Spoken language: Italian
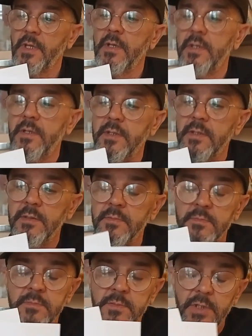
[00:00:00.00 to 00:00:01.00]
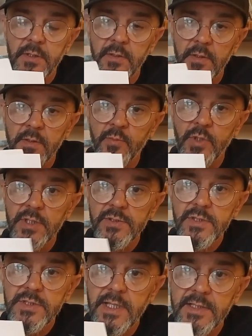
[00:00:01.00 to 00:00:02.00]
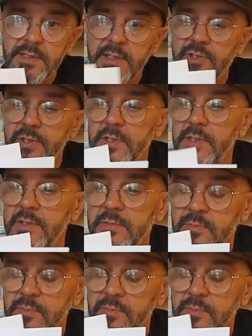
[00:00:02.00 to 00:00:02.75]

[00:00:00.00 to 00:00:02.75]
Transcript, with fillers: ehm, in buona sostanza ci,